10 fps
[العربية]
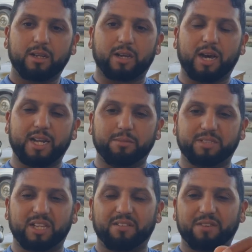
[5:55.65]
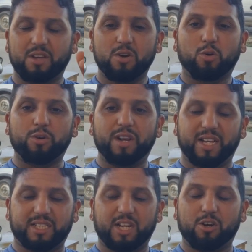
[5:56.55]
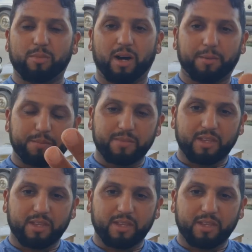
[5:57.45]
غاليه بزاف والناس اللي هما